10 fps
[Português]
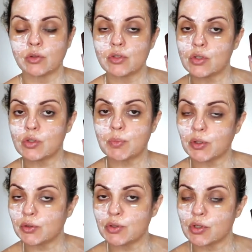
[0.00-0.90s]
Todos os
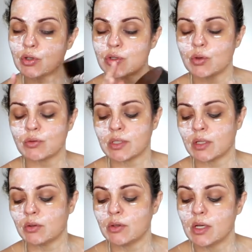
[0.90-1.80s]
produtos que eu estou
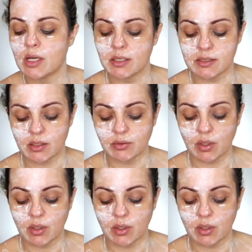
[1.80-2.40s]
usando são